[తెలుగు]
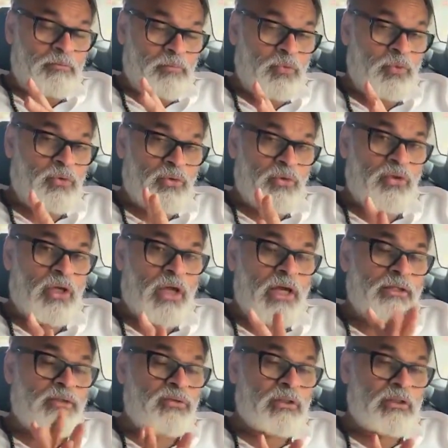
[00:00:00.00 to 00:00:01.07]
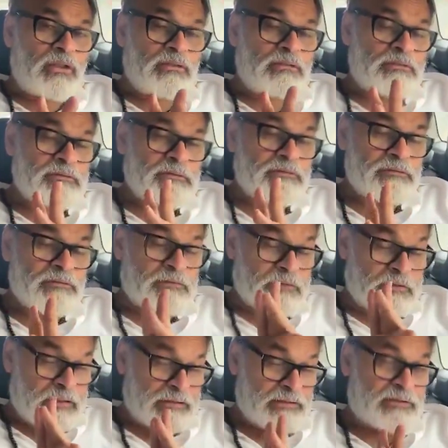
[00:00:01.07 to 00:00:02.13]
ముగ్గురు నాయకుల
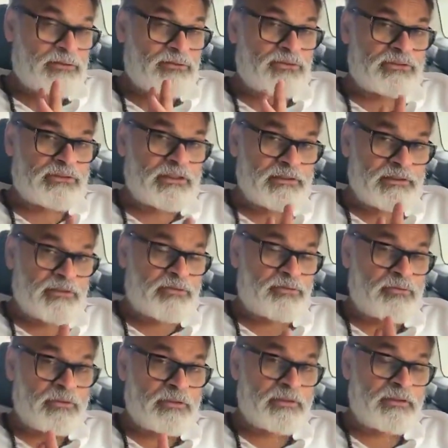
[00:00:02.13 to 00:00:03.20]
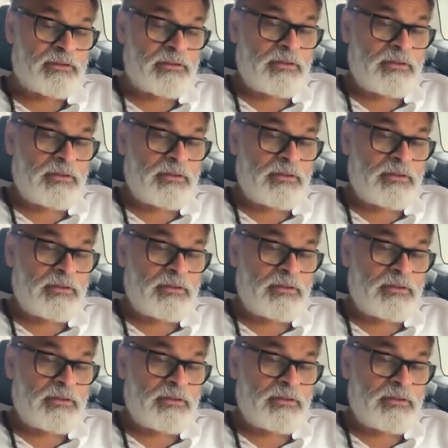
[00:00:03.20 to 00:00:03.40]
కష్టంతో చేసినటువంటి